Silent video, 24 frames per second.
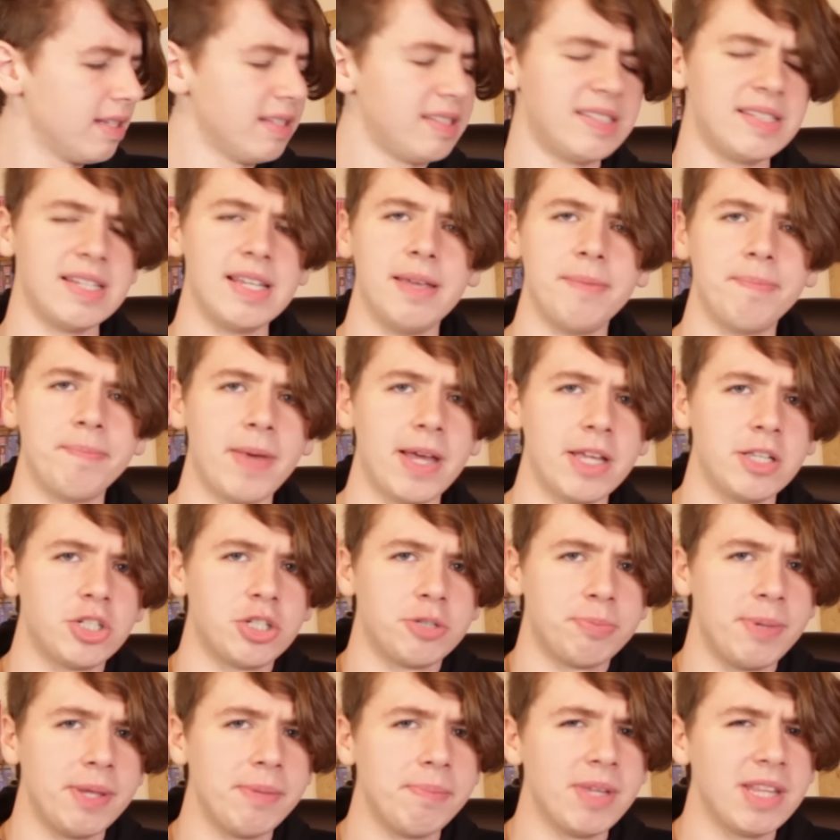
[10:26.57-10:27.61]
ist eben ein
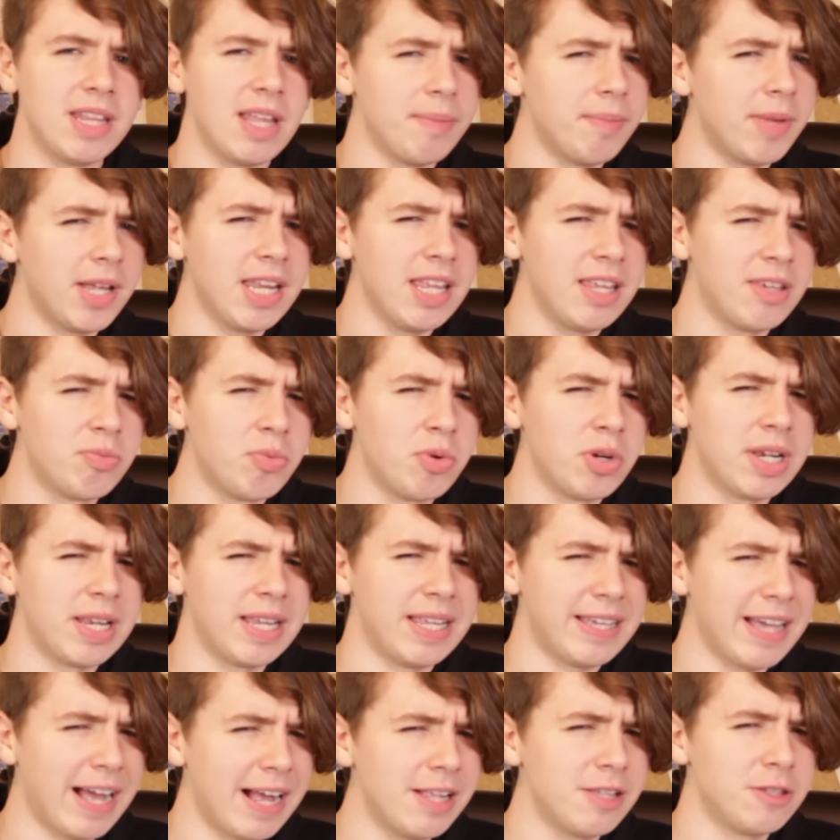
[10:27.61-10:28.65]
Spiel, mit dem man nicht
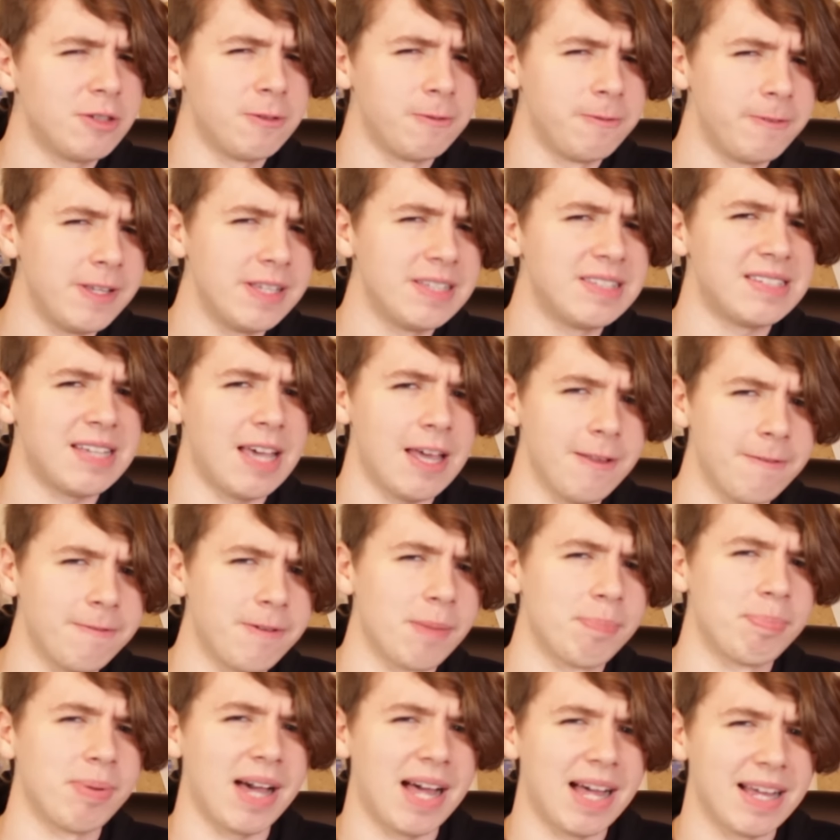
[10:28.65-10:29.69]
wirklich allzu viel Zeit
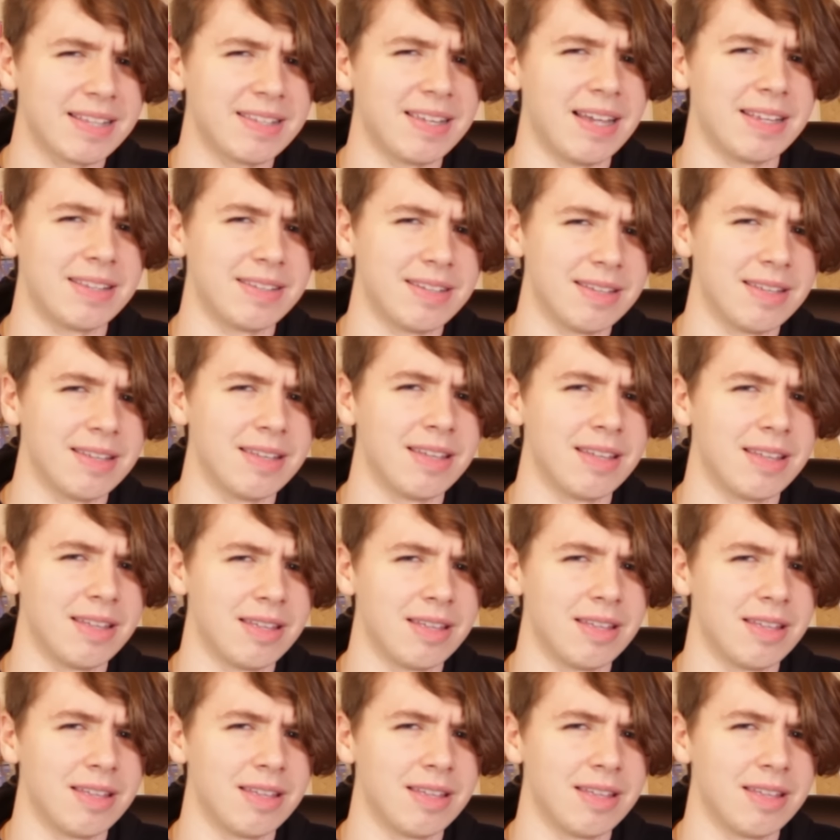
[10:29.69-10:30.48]
verbracht hatte.